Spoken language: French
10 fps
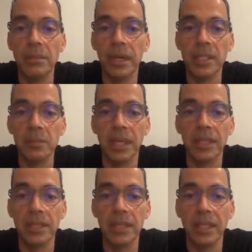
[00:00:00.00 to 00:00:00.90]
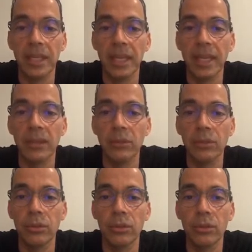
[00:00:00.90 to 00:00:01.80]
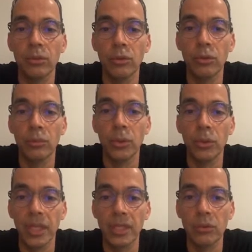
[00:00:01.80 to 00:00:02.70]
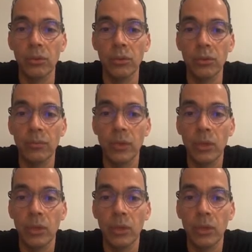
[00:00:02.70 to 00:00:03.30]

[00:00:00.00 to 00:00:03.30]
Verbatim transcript: mais respecter certaines règles de, de protection,